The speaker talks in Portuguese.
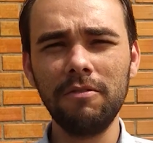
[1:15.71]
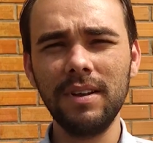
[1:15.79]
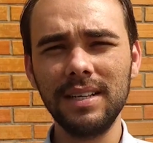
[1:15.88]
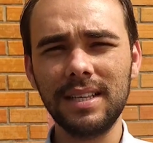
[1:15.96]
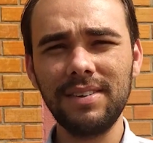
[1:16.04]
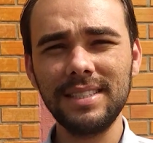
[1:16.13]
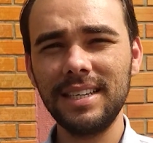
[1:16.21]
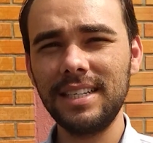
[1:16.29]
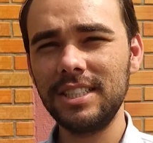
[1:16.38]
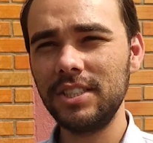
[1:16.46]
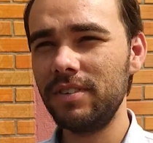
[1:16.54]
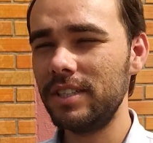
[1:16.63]
através da
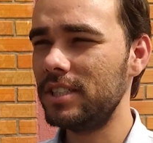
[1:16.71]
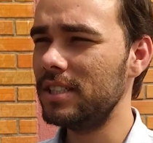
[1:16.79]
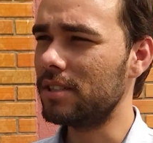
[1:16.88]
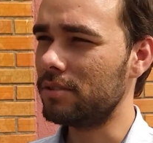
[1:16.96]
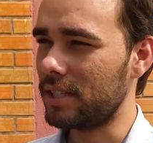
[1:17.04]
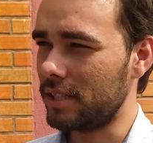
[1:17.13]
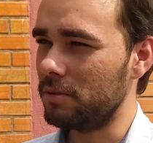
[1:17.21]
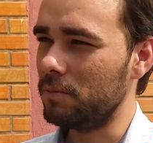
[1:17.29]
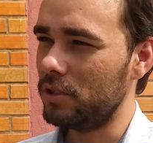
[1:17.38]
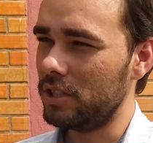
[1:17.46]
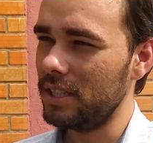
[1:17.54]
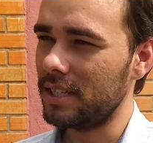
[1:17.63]
Igreja Adventista do Sétimo
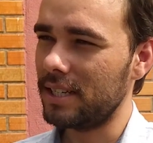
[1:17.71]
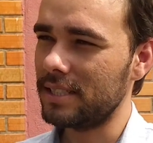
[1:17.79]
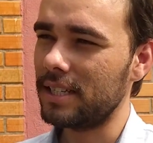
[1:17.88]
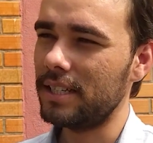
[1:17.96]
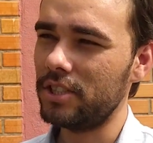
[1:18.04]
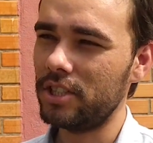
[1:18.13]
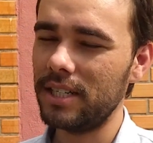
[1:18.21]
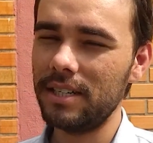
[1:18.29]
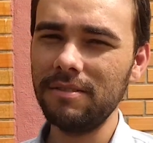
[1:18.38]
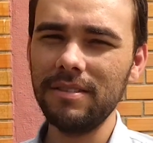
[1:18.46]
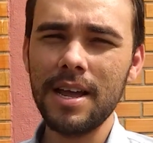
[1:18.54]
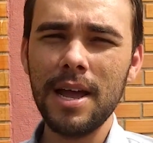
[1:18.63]
Dia dessa
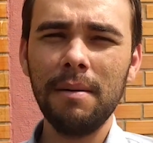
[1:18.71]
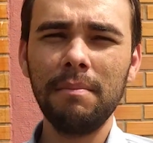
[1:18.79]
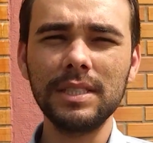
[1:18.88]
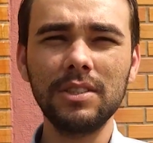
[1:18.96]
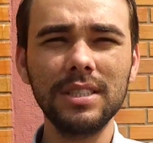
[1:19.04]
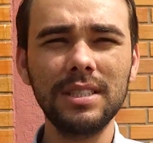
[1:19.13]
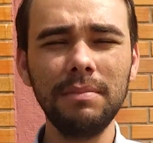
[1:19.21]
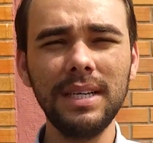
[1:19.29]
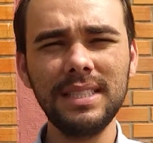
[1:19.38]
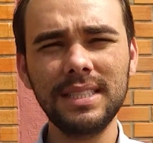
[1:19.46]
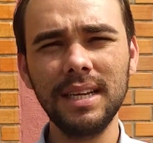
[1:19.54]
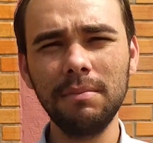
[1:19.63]
região, mas nós também
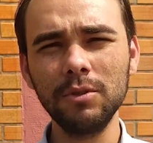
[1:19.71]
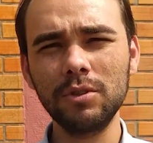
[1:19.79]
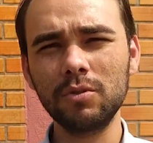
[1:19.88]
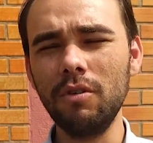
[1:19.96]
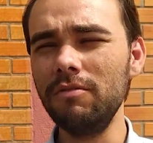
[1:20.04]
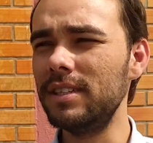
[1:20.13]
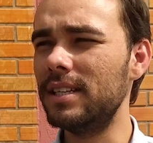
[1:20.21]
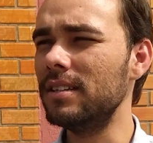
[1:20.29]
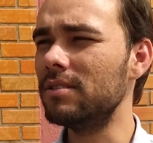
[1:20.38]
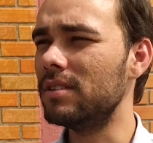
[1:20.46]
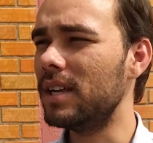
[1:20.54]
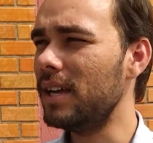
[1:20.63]
estamos
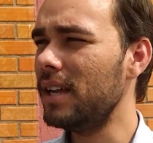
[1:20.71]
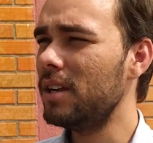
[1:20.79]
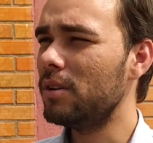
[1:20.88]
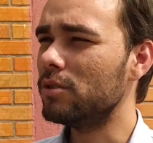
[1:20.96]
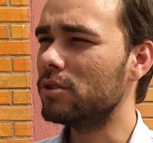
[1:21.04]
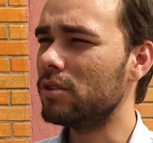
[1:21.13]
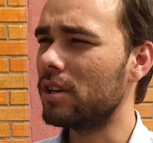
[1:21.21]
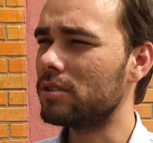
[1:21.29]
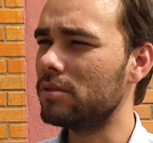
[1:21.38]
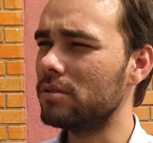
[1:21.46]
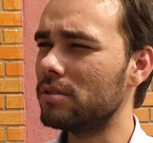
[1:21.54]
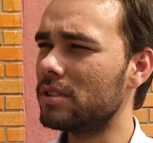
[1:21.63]
convidando né, os
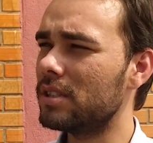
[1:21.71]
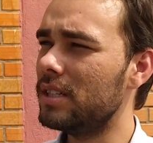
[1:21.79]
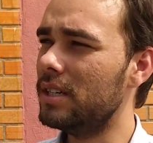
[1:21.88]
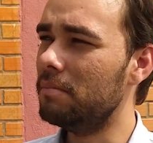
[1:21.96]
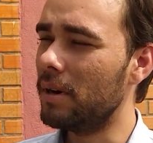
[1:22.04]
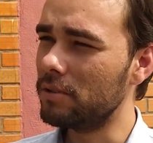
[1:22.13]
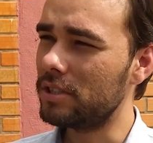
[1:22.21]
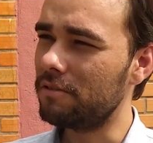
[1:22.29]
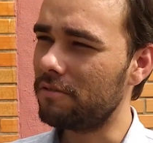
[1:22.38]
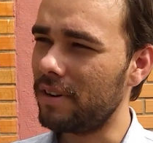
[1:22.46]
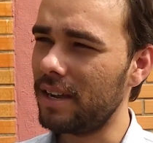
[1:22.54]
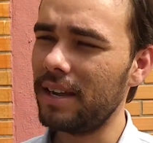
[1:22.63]
nossos irmãos de
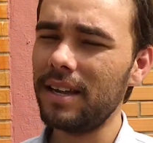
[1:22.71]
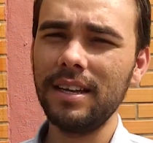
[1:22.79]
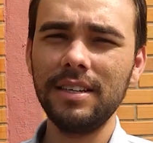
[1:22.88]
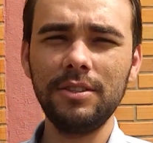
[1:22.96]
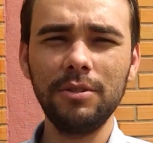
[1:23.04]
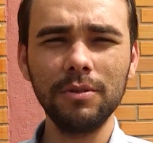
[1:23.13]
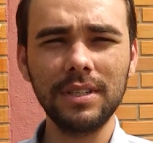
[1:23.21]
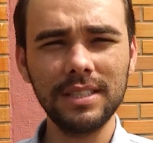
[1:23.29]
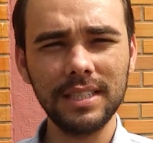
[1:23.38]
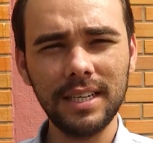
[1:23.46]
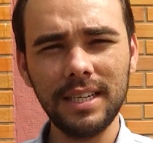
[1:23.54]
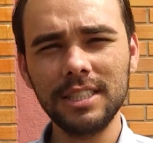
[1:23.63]
fé de outras
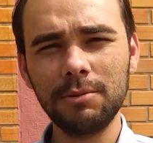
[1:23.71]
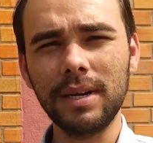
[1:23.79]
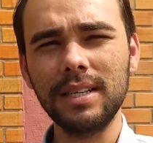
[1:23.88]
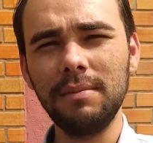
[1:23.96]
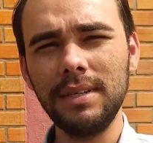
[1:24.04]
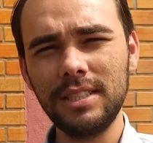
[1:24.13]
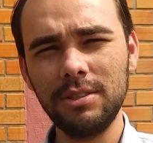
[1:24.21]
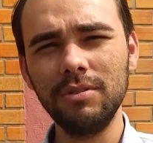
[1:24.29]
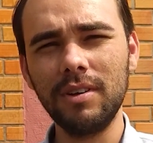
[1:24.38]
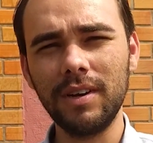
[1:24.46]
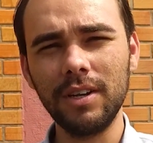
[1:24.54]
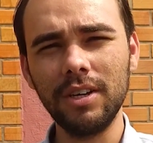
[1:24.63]
igrejas para que também se
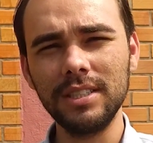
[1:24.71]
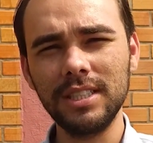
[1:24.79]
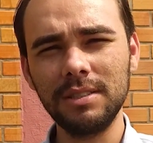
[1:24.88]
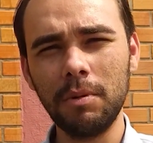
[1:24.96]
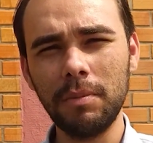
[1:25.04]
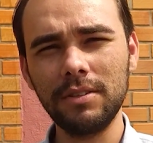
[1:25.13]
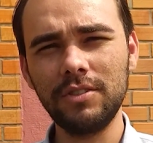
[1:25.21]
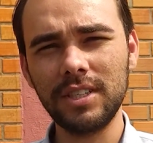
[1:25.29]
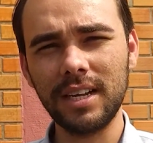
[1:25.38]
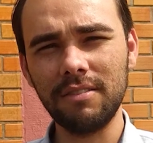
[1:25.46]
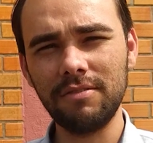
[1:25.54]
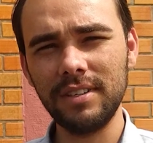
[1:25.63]
unam a nós nesse momento de
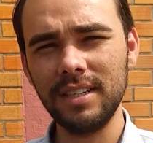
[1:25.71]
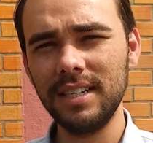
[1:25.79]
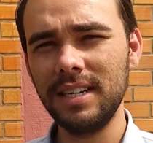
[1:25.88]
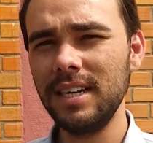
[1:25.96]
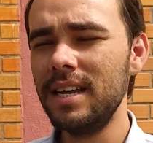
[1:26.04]
caravana.